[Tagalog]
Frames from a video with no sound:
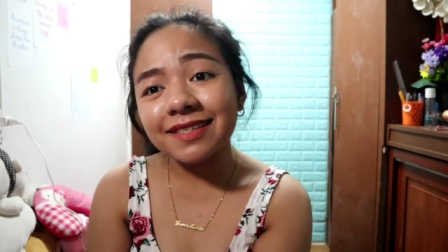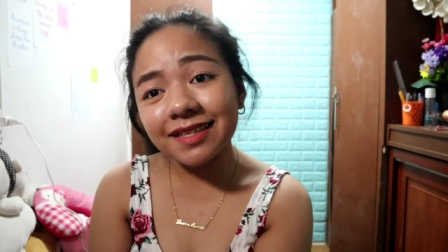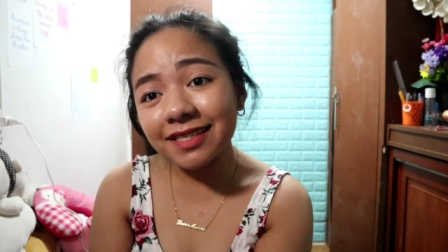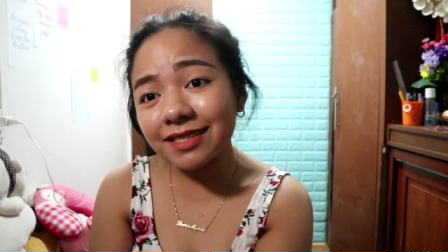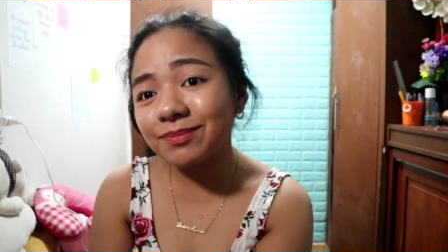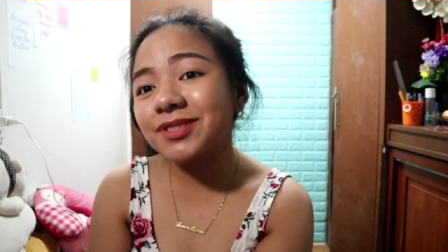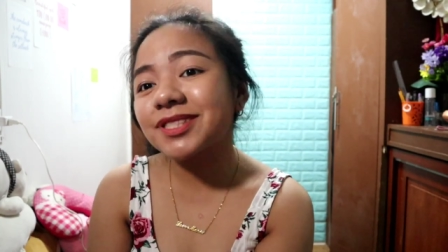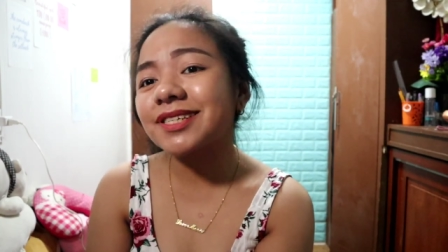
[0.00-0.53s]

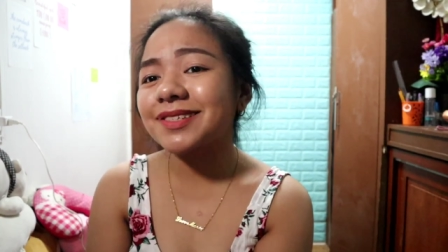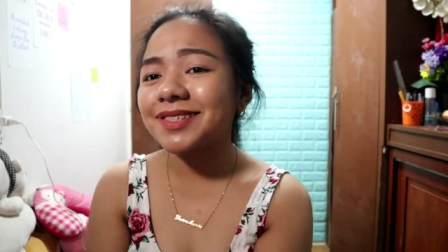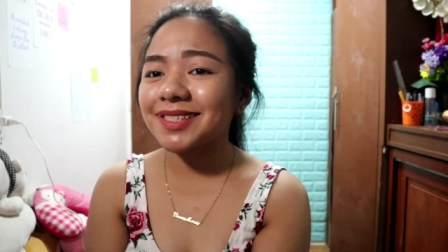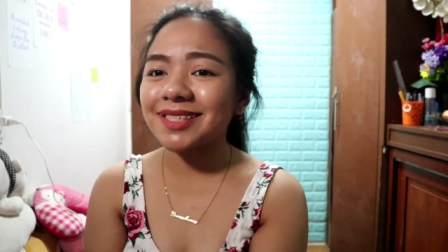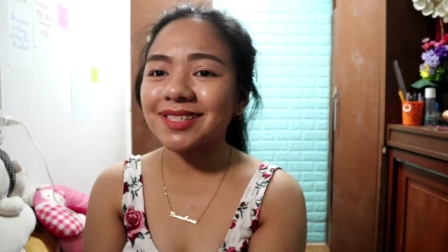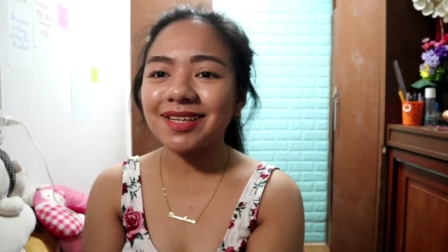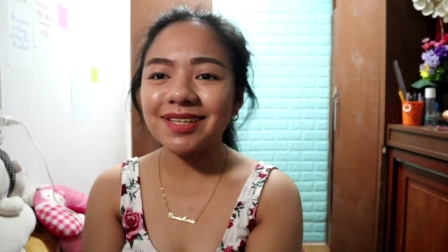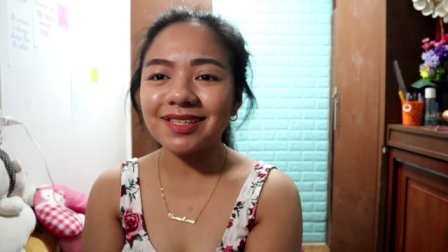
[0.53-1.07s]
nakalimutan ko
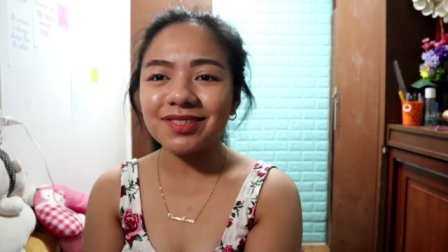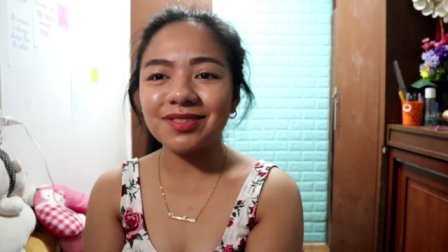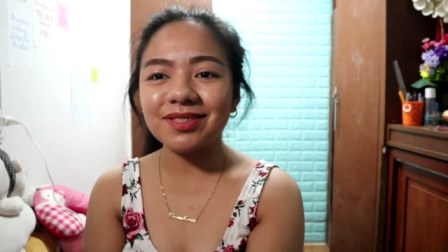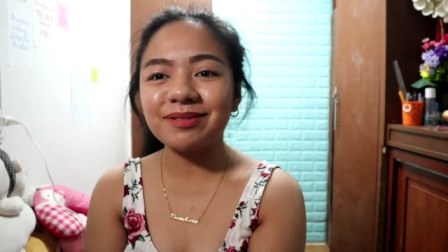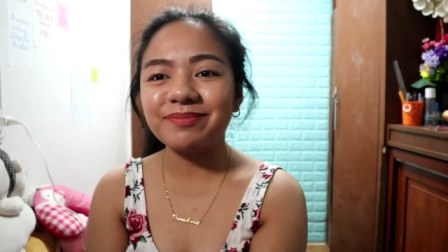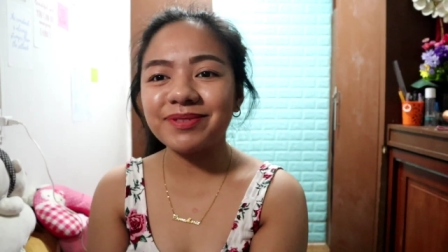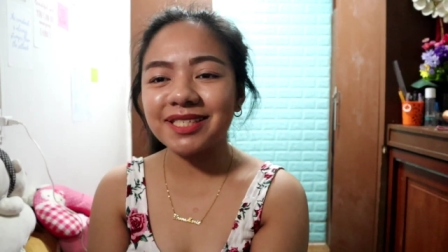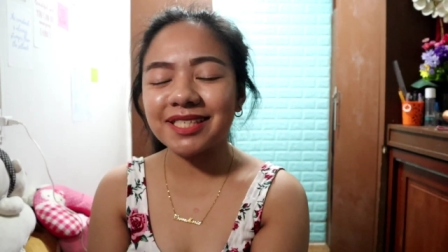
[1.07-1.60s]
tanggalin
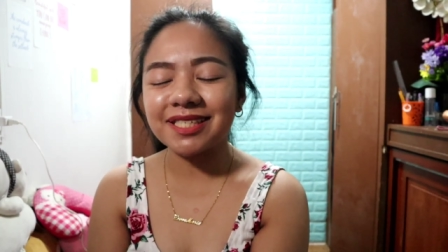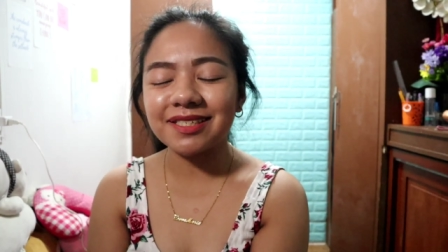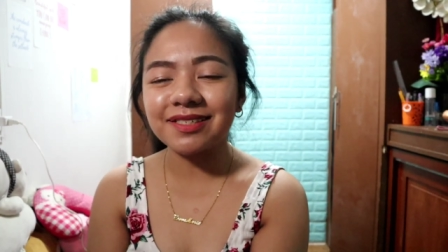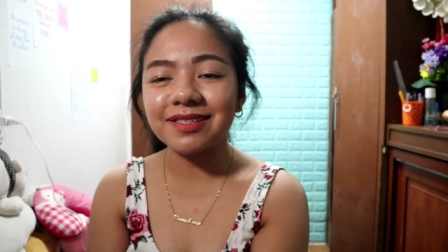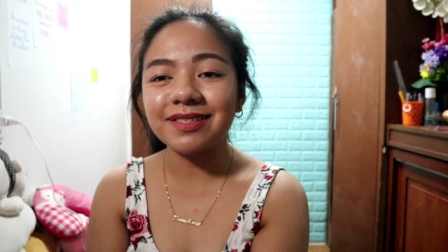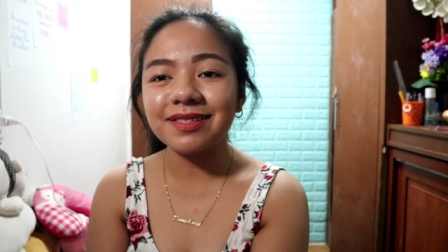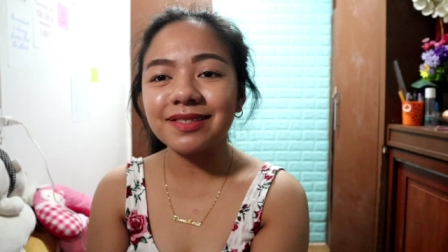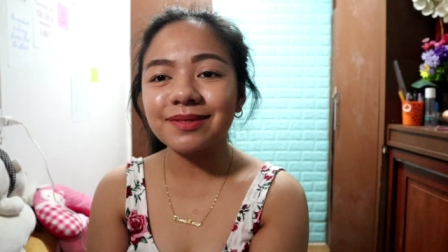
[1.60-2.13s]
yung lipstick
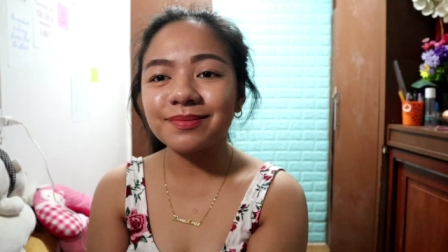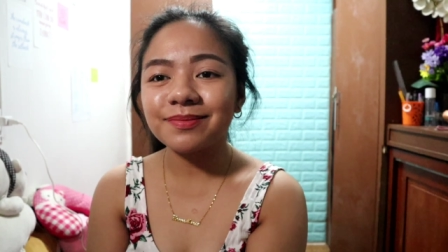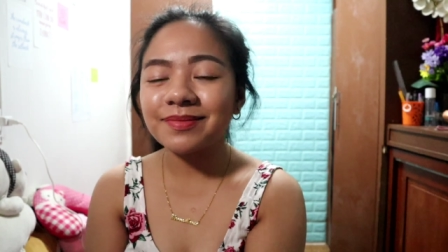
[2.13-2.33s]
ko.